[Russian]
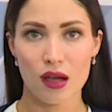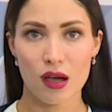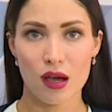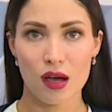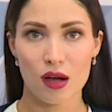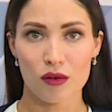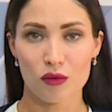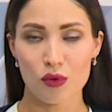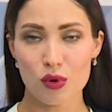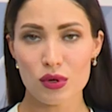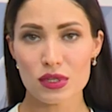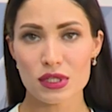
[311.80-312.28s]

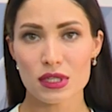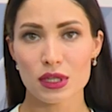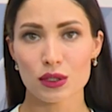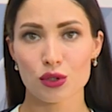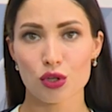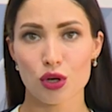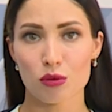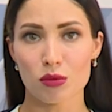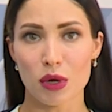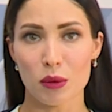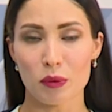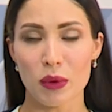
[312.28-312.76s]
Возле
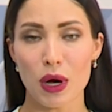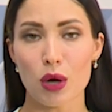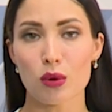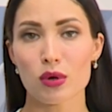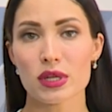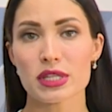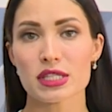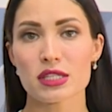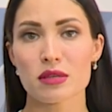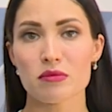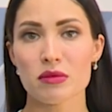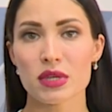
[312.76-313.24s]
дома по
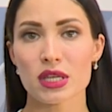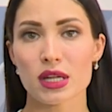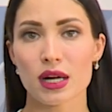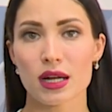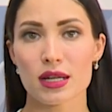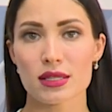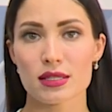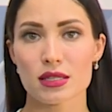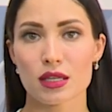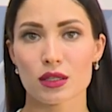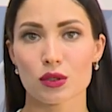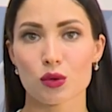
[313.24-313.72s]
улице
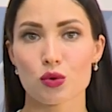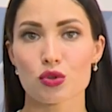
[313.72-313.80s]
Мир-1